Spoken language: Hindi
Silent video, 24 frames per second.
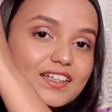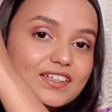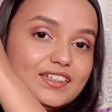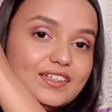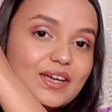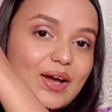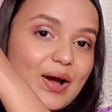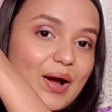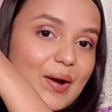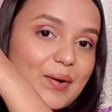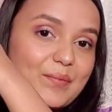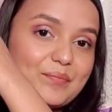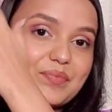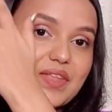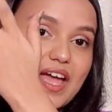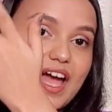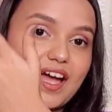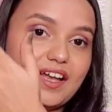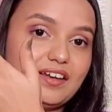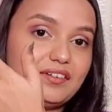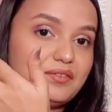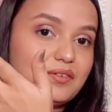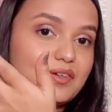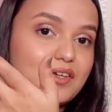yeah
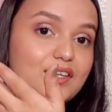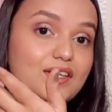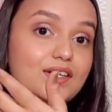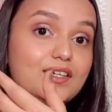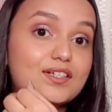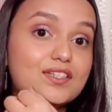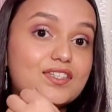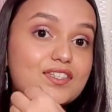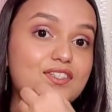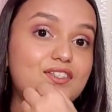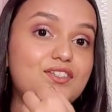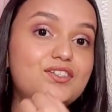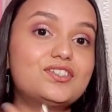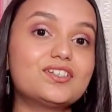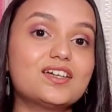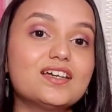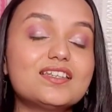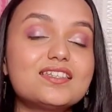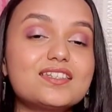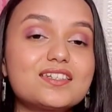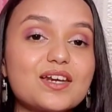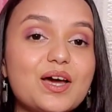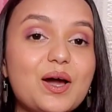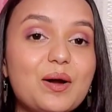and it's
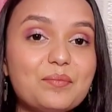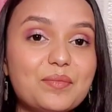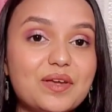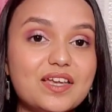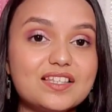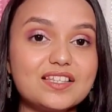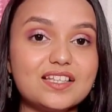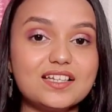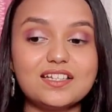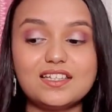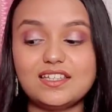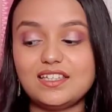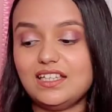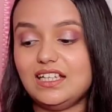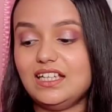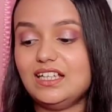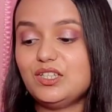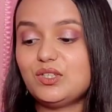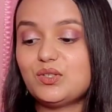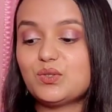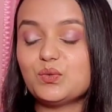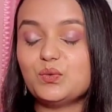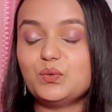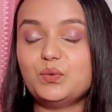just amazing deal
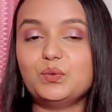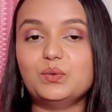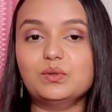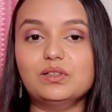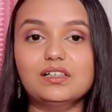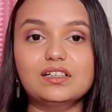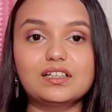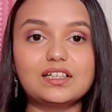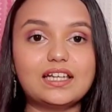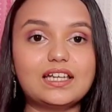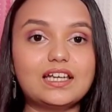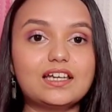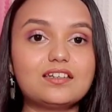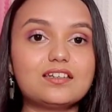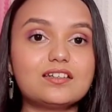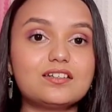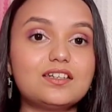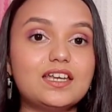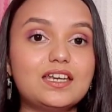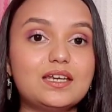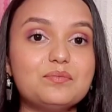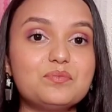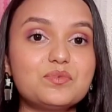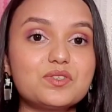to get a
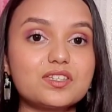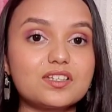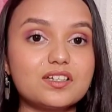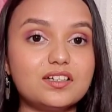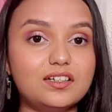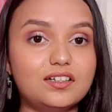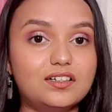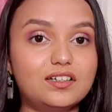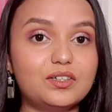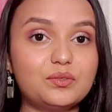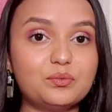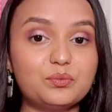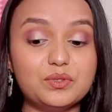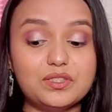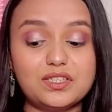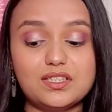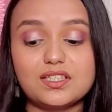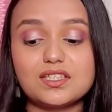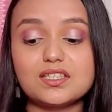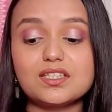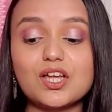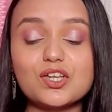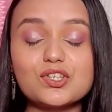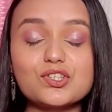denim skirt with
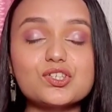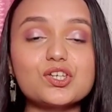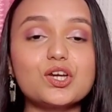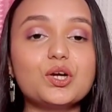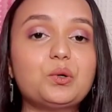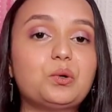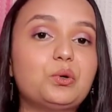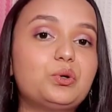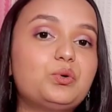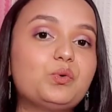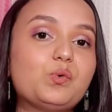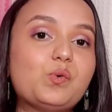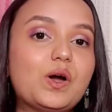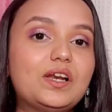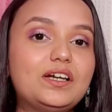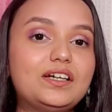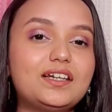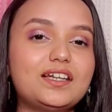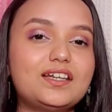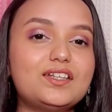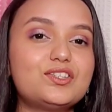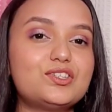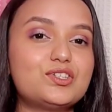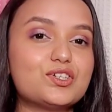such a good
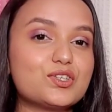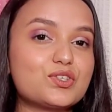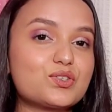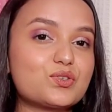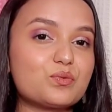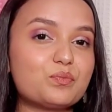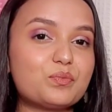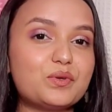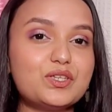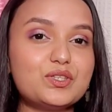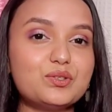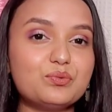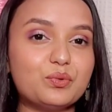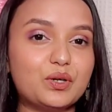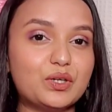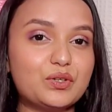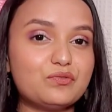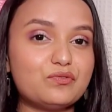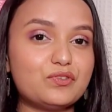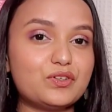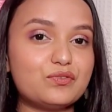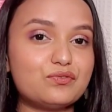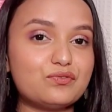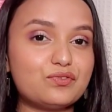quality in just rupees
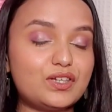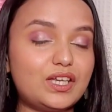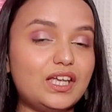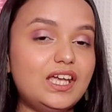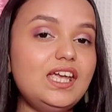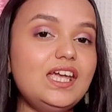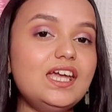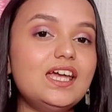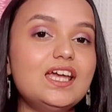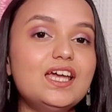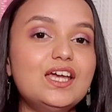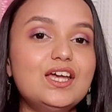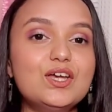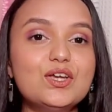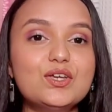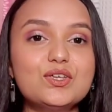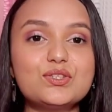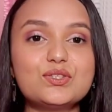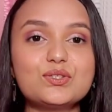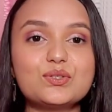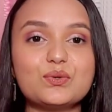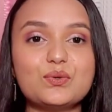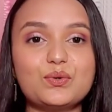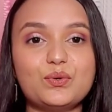150
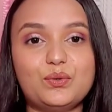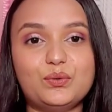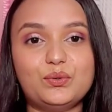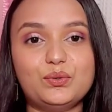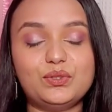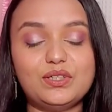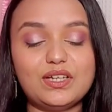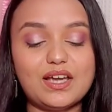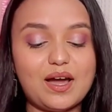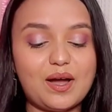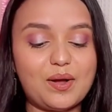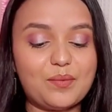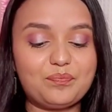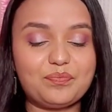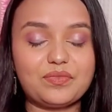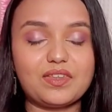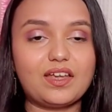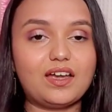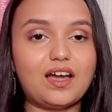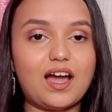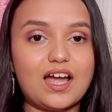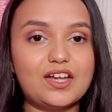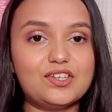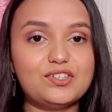so yeah
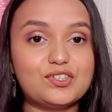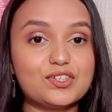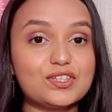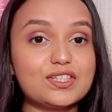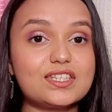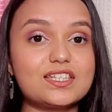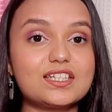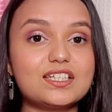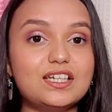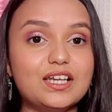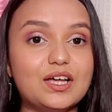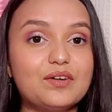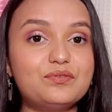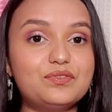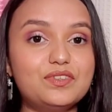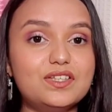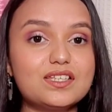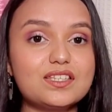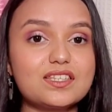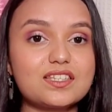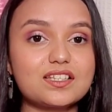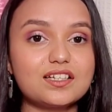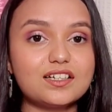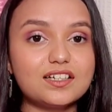i just love
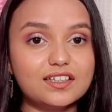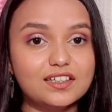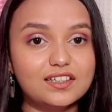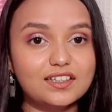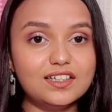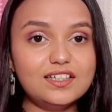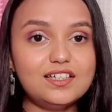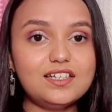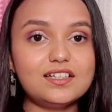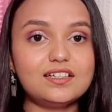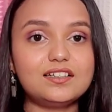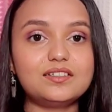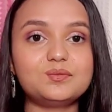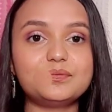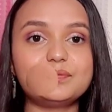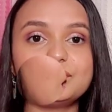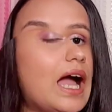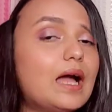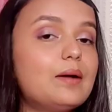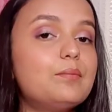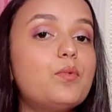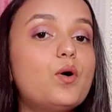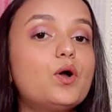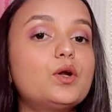this skirt
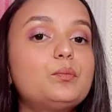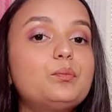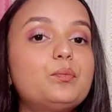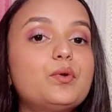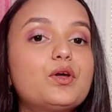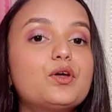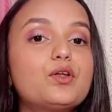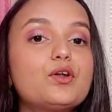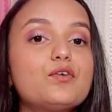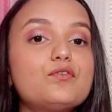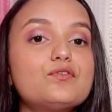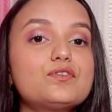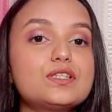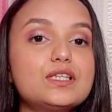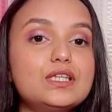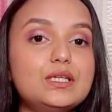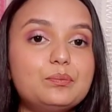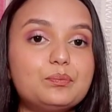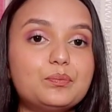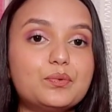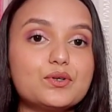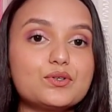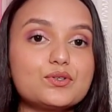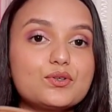i bought pair of
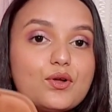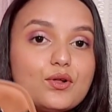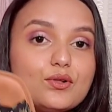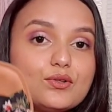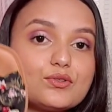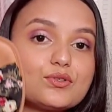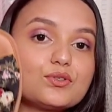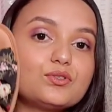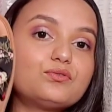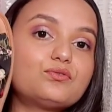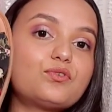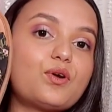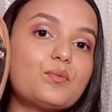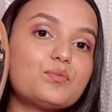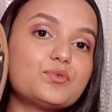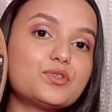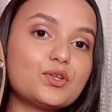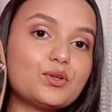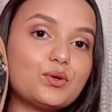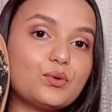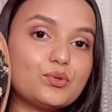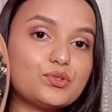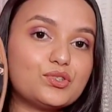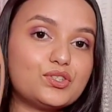sleepers also from
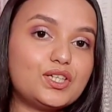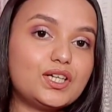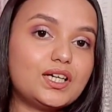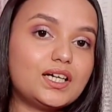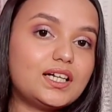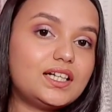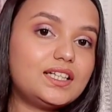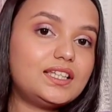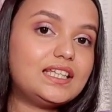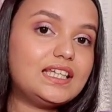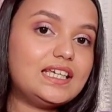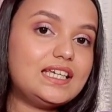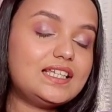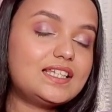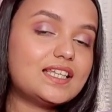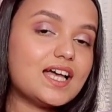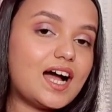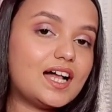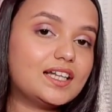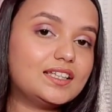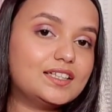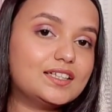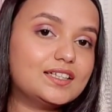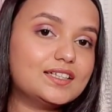sarojini nagar these
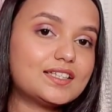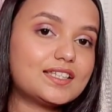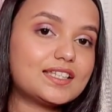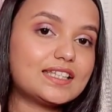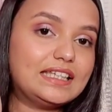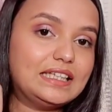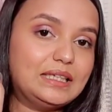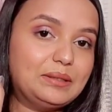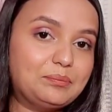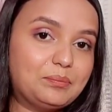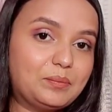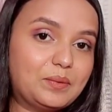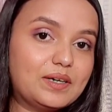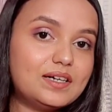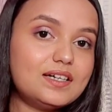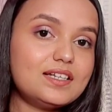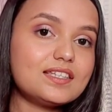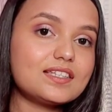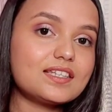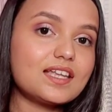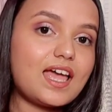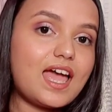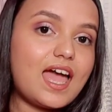are the sleepers